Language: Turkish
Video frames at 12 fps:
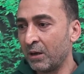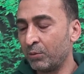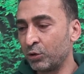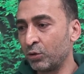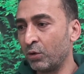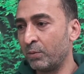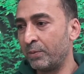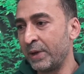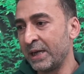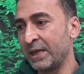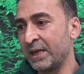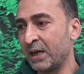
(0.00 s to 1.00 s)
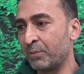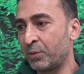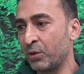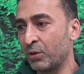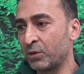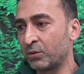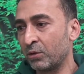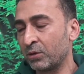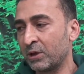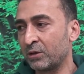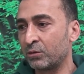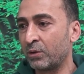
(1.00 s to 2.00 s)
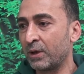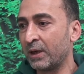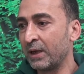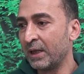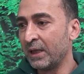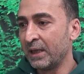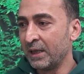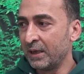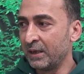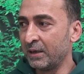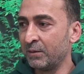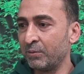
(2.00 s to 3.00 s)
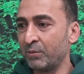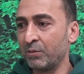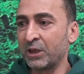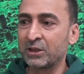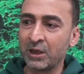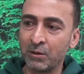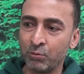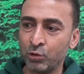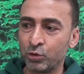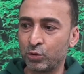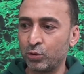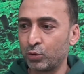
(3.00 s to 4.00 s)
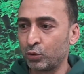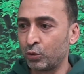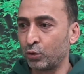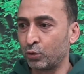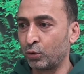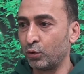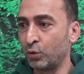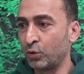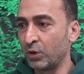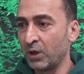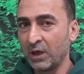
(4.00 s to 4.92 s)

Biz o beyni yapıyoruz. Ondan sonra e, mesela muzdur, süttür,